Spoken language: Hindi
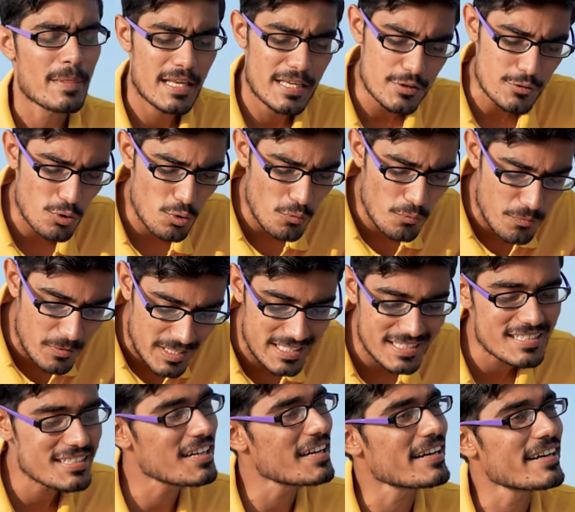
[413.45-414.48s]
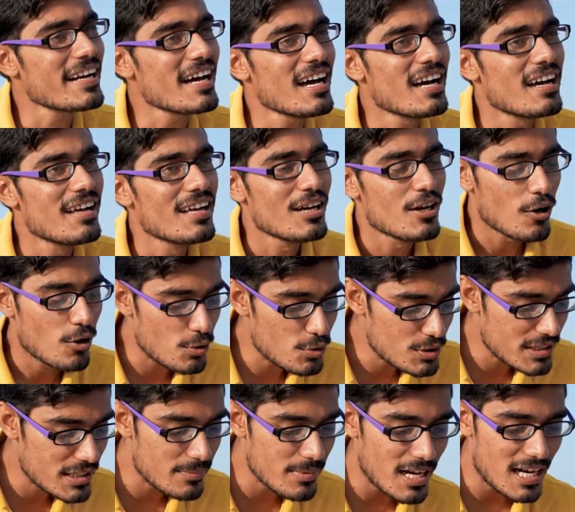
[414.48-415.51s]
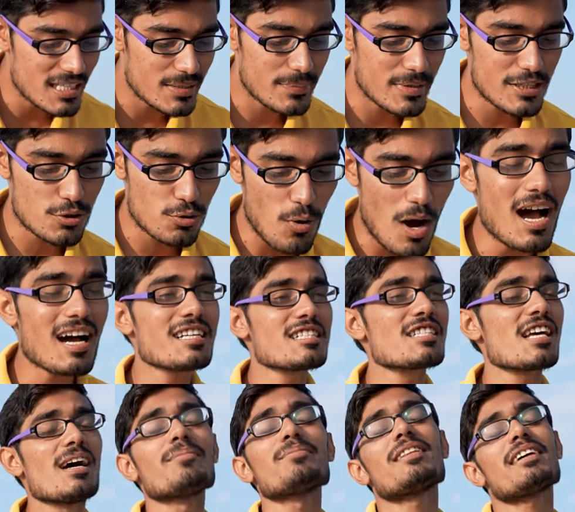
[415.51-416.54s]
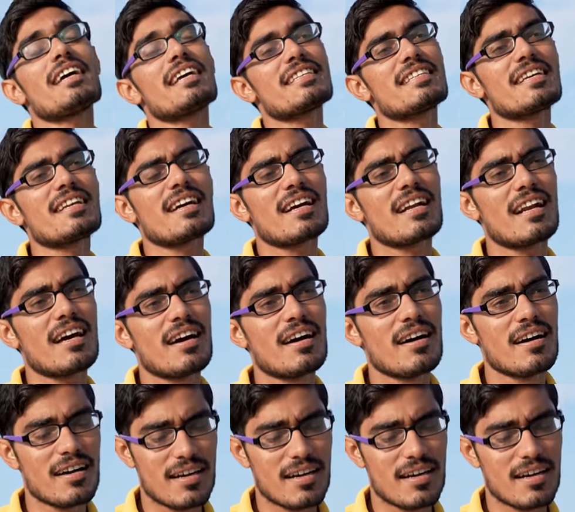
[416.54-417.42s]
इसको फ्रीज़ करना और उसके बाद में इसको आज शाम तक ऐसे रखना